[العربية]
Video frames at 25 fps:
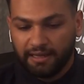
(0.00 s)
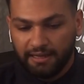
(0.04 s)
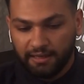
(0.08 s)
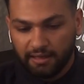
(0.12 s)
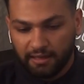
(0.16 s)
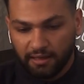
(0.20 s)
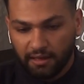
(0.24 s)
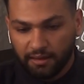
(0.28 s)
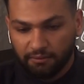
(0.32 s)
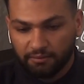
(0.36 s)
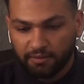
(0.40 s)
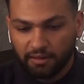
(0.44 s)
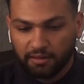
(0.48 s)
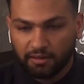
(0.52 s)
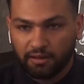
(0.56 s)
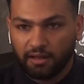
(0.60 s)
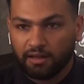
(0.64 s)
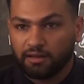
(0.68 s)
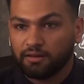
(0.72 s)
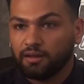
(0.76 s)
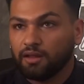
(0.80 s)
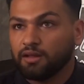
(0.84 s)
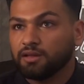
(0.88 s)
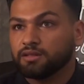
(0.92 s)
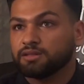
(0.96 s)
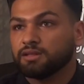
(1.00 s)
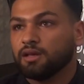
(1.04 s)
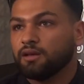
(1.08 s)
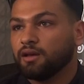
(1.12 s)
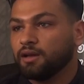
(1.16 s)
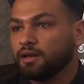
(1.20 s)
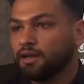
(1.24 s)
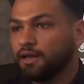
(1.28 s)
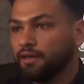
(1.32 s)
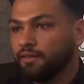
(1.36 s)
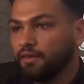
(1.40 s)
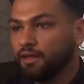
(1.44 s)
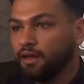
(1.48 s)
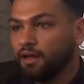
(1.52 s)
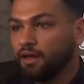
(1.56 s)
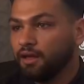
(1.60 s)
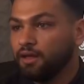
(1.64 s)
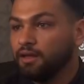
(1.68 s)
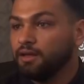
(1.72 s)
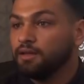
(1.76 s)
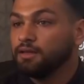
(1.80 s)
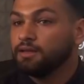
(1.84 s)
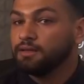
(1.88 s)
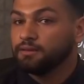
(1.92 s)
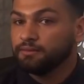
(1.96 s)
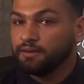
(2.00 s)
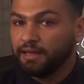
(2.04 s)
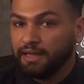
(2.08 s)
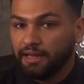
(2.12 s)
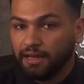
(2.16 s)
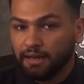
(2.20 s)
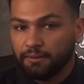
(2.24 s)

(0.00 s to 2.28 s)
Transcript: عندنا بتطلع طازه كذا نعم.